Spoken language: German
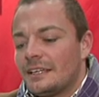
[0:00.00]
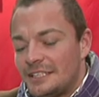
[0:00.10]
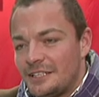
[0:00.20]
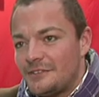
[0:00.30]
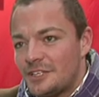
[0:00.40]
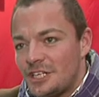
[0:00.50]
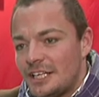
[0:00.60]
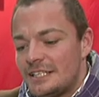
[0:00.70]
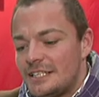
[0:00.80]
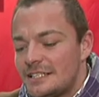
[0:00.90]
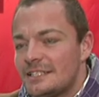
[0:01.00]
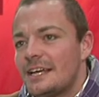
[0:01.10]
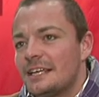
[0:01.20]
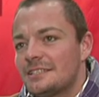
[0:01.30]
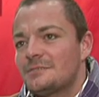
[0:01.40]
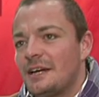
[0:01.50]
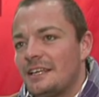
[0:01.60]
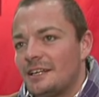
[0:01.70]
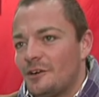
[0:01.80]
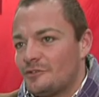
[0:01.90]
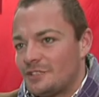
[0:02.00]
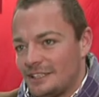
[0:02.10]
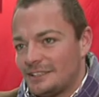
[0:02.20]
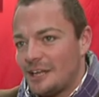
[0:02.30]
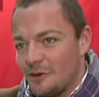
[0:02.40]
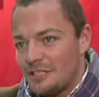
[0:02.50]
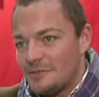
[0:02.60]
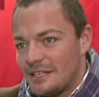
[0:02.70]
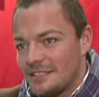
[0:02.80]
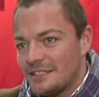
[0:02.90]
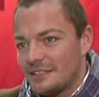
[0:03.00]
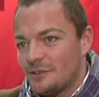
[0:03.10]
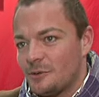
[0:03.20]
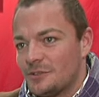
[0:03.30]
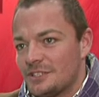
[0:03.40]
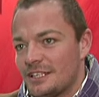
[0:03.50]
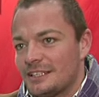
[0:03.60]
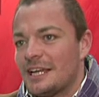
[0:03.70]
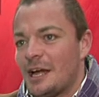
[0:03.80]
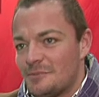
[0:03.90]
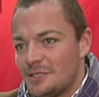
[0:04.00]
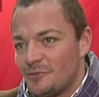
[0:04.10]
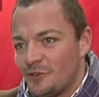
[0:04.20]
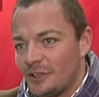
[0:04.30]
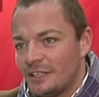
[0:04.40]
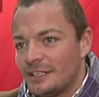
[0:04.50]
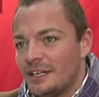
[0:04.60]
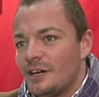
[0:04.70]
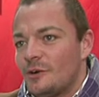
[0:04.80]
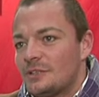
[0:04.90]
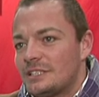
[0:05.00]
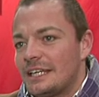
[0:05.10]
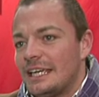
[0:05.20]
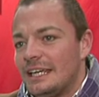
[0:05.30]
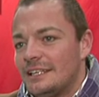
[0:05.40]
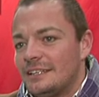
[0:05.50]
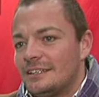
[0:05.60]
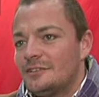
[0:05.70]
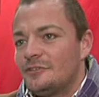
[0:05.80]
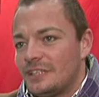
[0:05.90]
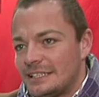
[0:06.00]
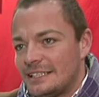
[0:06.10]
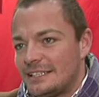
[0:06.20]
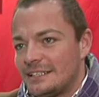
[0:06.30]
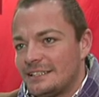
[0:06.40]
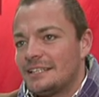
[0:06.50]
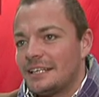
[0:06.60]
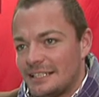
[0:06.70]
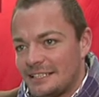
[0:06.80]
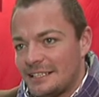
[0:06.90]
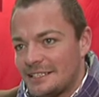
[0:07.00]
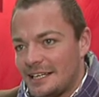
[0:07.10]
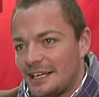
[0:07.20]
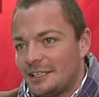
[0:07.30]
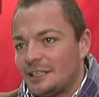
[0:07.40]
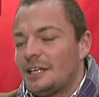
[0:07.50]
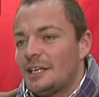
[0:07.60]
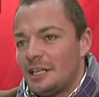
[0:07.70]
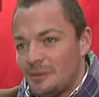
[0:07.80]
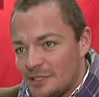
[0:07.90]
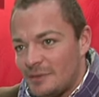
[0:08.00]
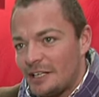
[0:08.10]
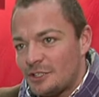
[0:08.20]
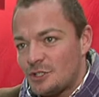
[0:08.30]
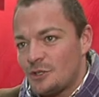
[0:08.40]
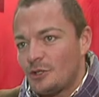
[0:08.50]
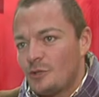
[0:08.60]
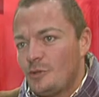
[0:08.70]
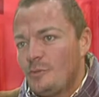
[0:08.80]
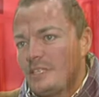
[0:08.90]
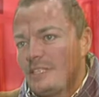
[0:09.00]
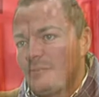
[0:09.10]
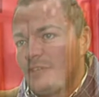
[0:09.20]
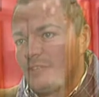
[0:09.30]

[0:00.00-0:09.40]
Richtig, wir stellen dieses Jahr erstmalig auf der Traudich-Messe unseren Geheimtipp vor. Unser edler, festlicher Theresiensaal im zweiten Stock über dem